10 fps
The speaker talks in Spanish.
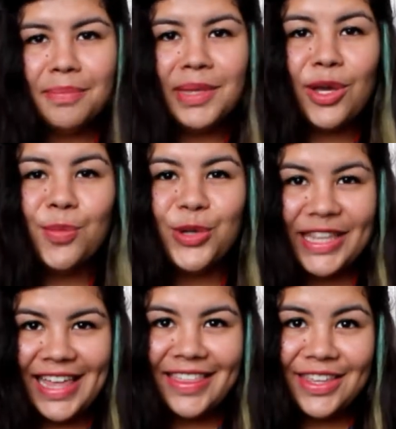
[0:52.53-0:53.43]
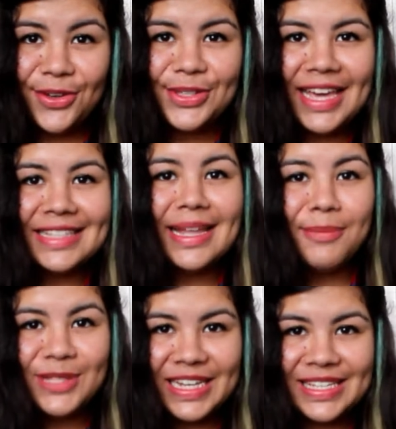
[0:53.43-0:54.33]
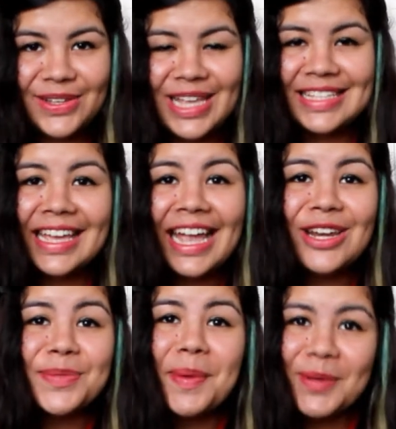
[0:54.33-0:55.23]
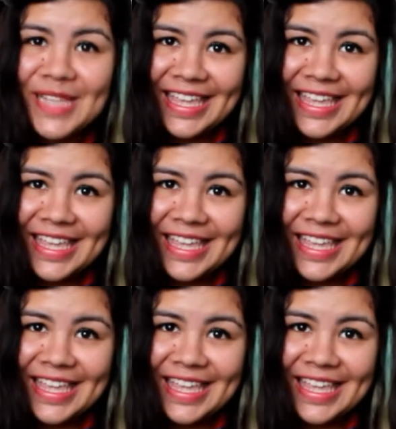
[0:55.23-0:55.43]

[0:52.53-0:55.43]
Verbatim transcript: Mi comunidad y yo ya estamos listos, así que nos vemos